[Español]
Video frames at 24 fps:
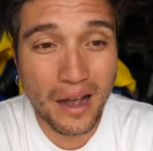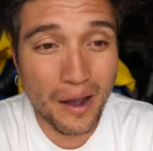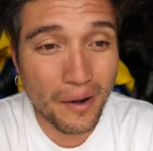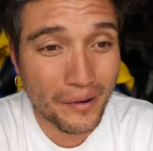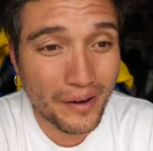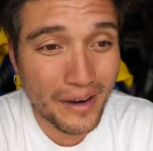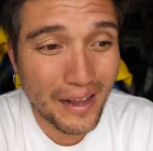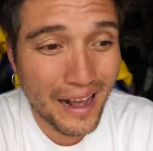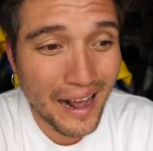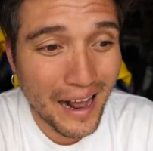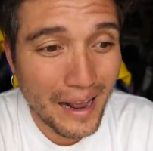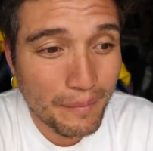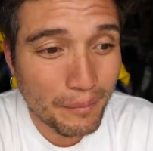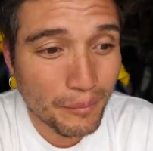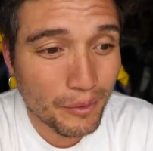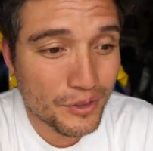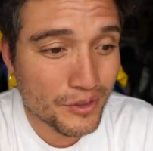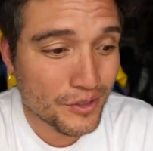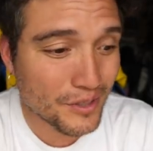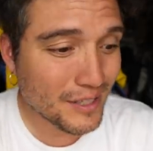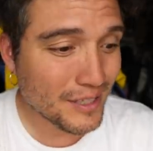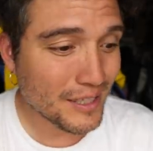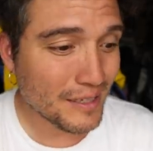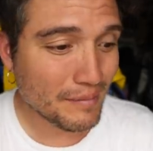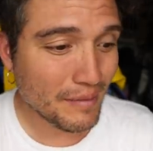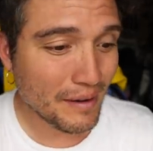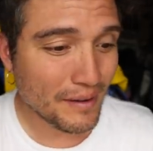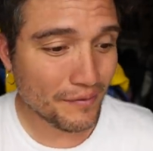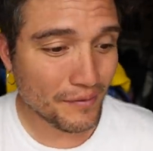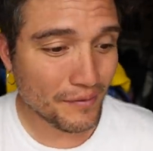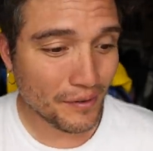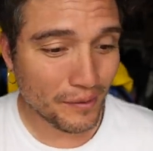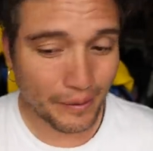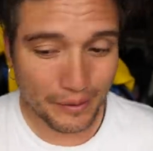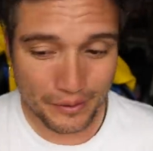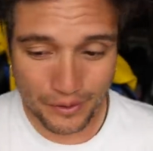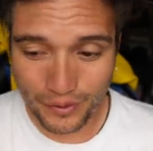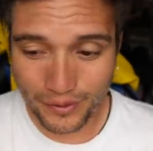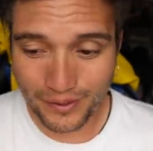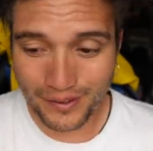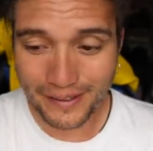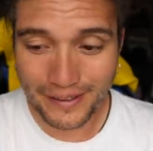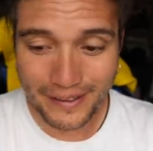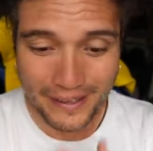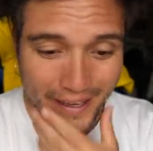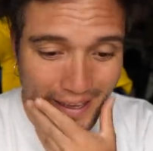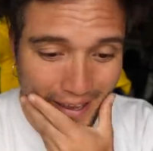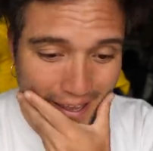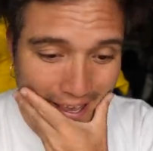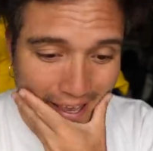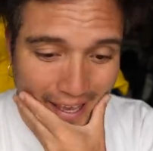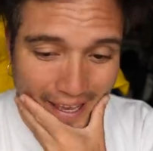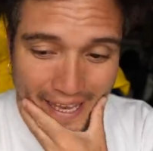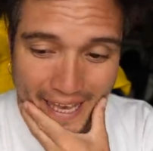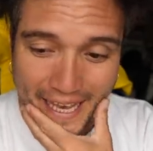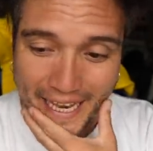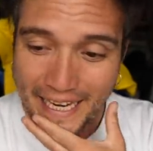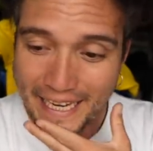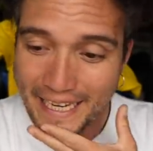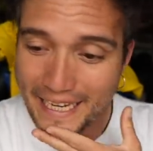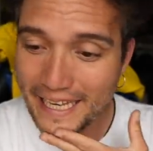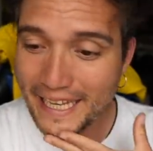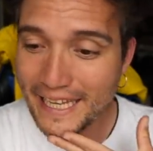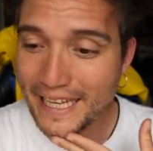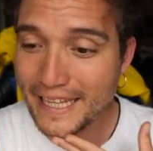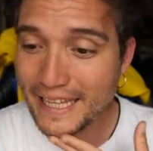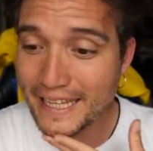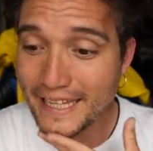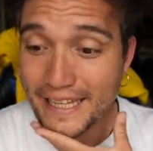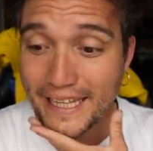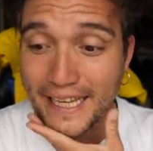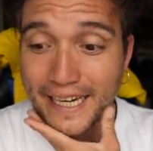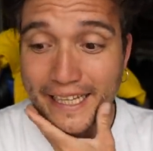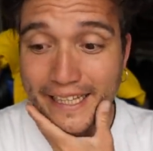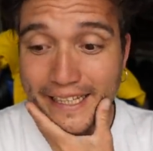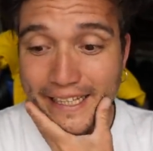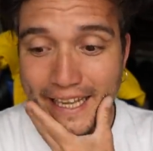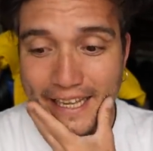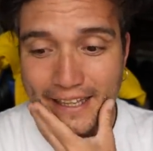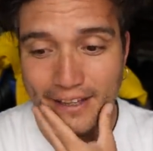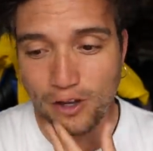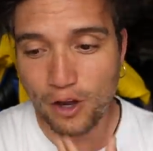ahora hay muchísima información en el internet,